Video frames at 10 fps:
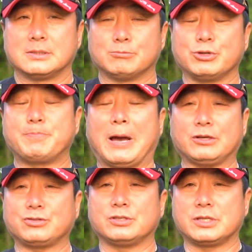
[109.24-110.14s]
물이
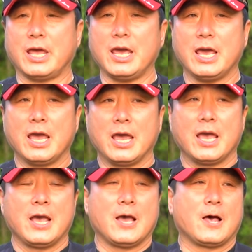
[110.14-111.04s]
빠졌을 때
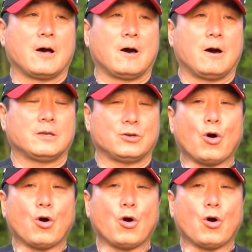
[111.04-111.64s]
어,